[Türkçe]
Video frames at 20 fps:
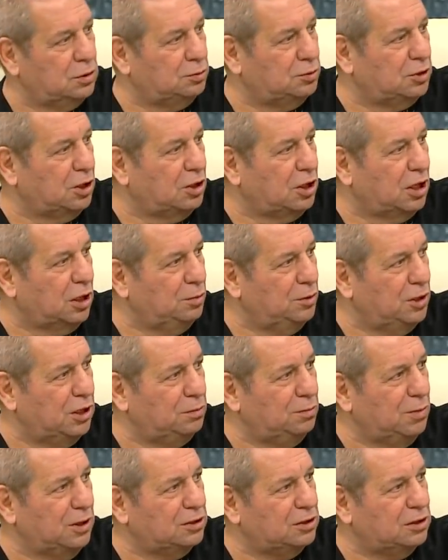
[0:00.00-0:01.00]
Kimse tahmin
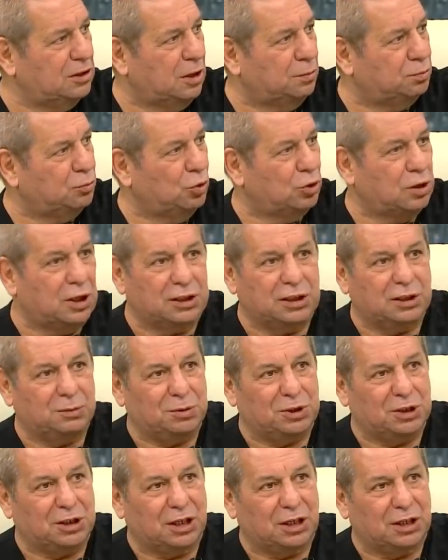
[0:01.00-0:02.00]
etmezdi
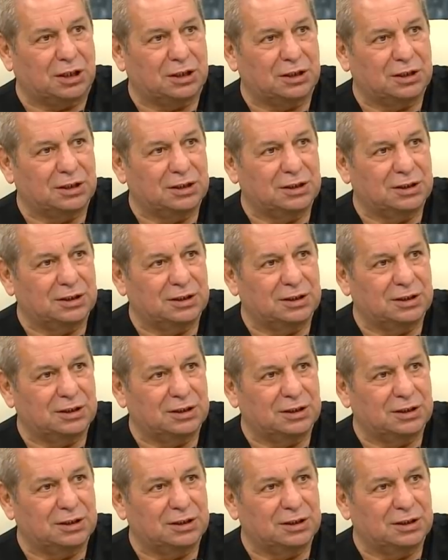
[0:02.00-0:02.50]
Abdülkadir Bitigen'i.